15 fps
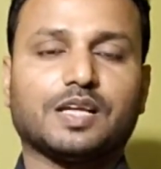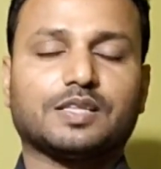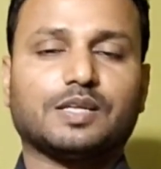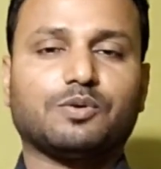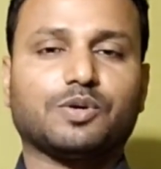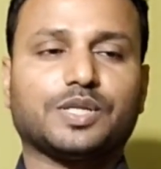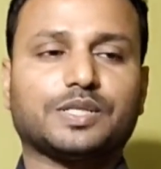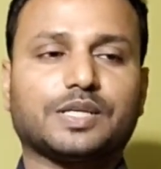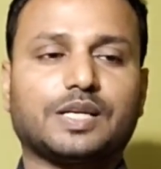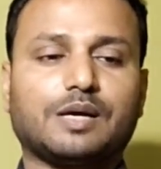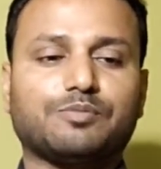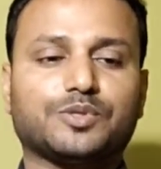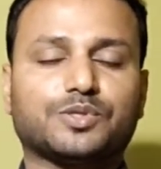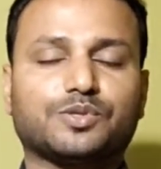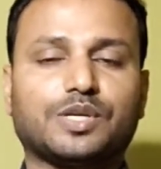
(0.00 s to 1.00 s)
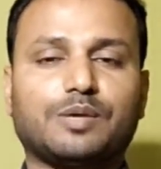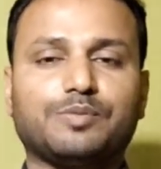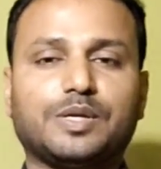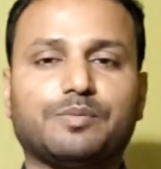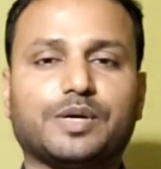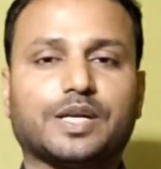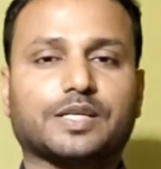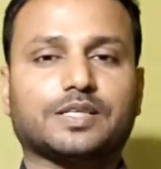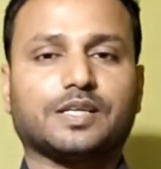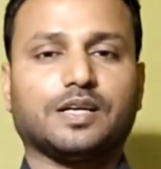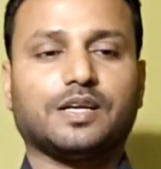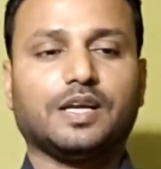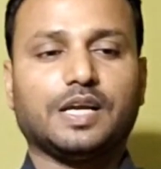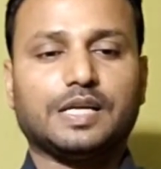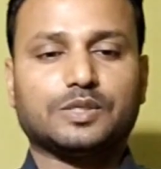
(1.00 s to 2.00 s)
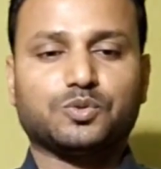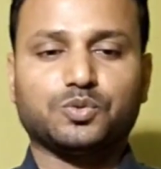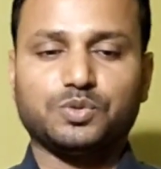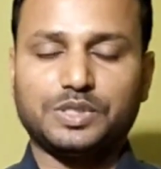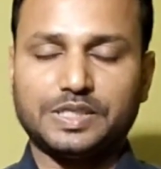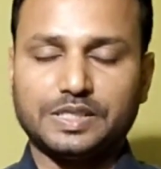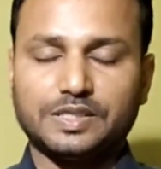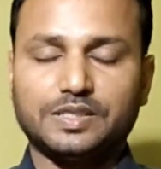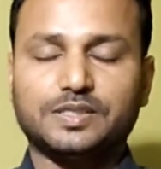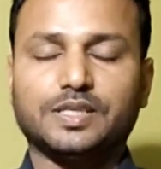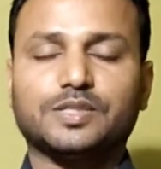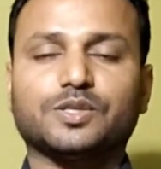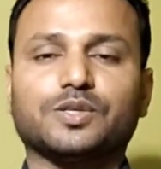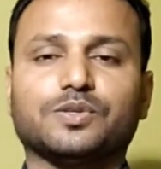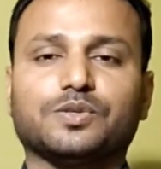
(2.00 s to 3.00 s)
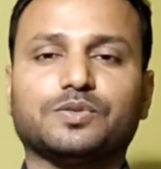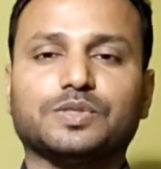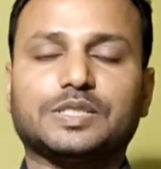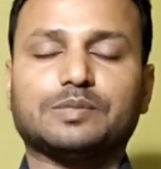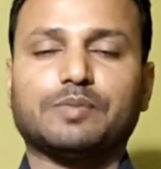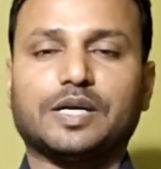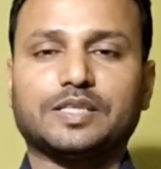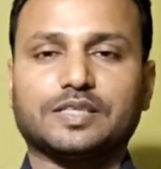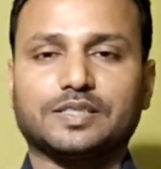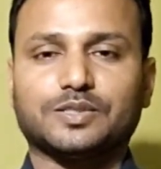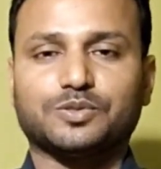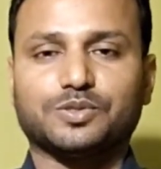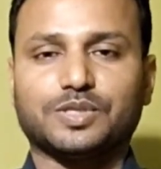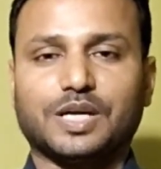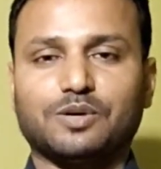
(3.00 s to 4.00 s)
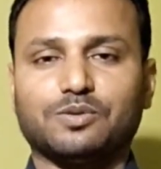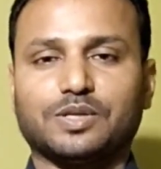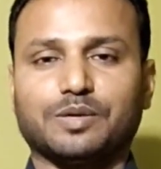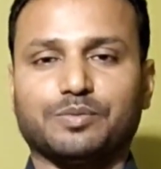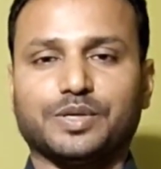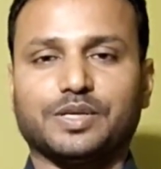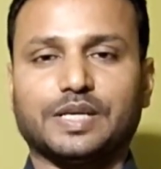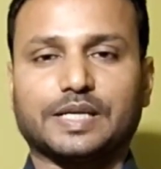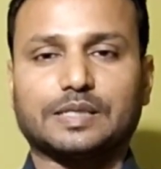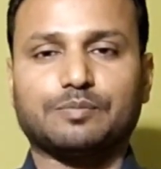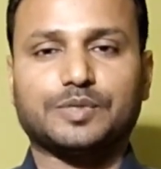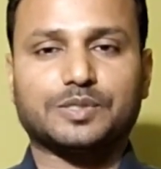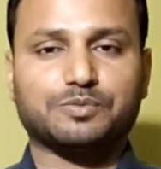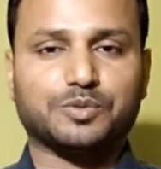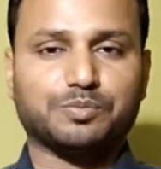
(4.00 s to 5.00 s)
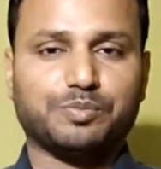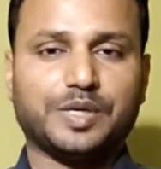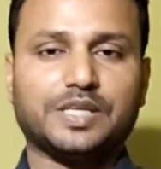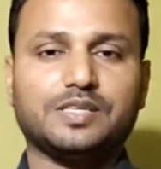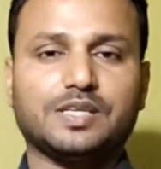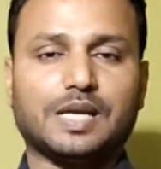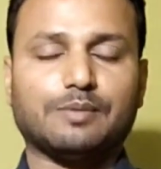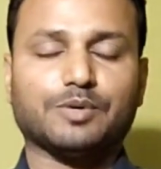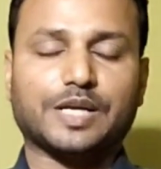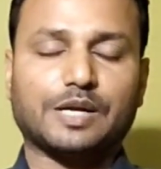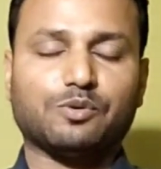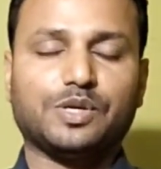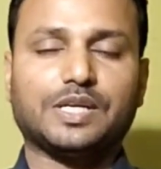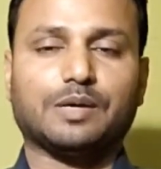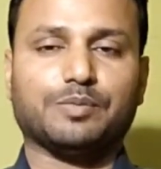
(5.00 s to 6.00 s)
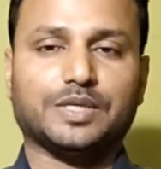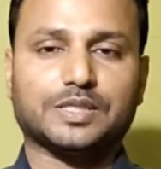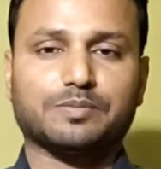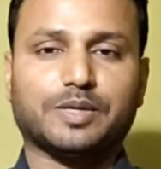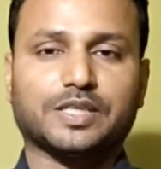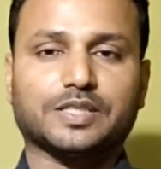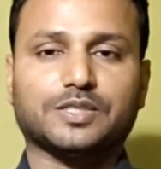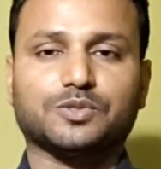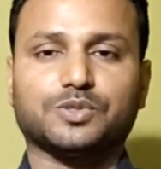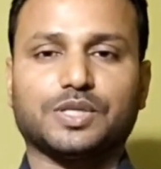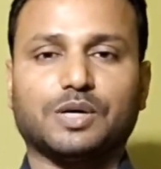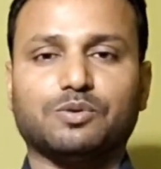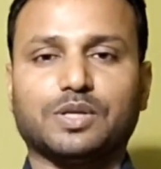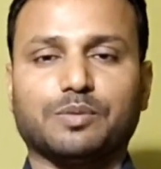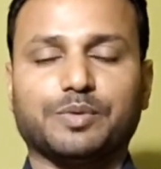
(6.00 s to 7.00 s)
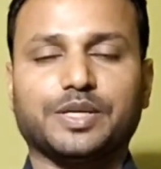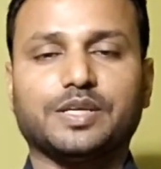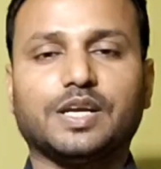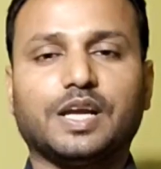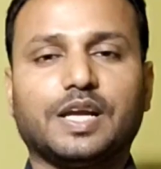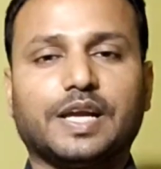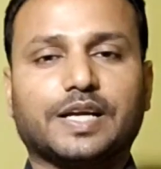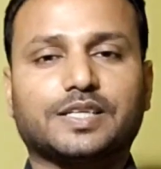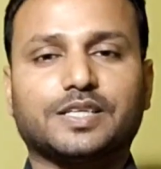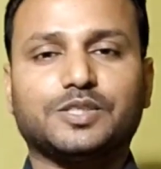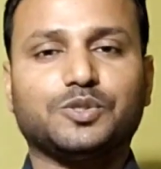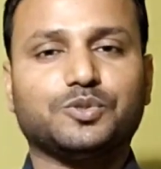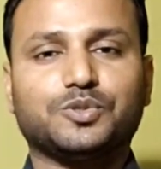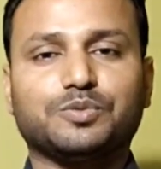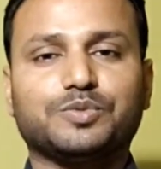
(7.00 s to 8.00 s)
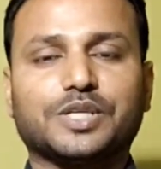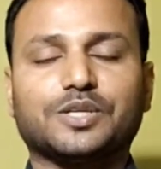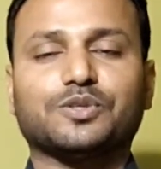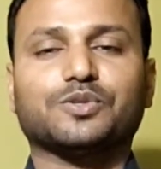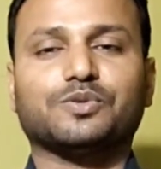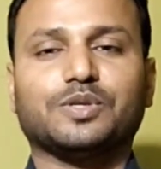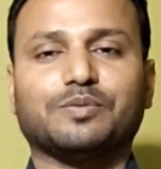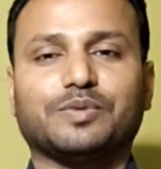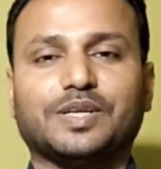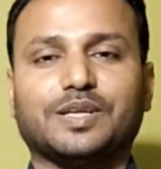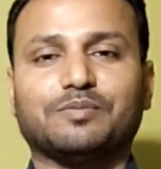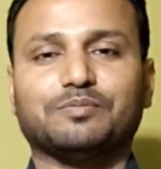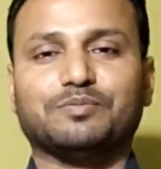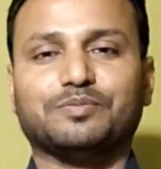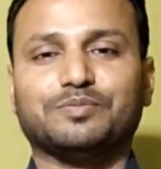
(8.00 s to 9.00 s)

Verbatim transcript: তা ওখান থেকে না পোস্ট করে আমি এবার একটা শুধু ইংলিশের জন্য স্মার্ট ইংলিশ উইথ রাহুল নামে একটা ফেসবুক পেজ এবং একই নামে স্মার্ট ইংলিশ উইথ রাহুল নামেই একটা ইউটিউব চ্যানেলও খুলে ফেললাম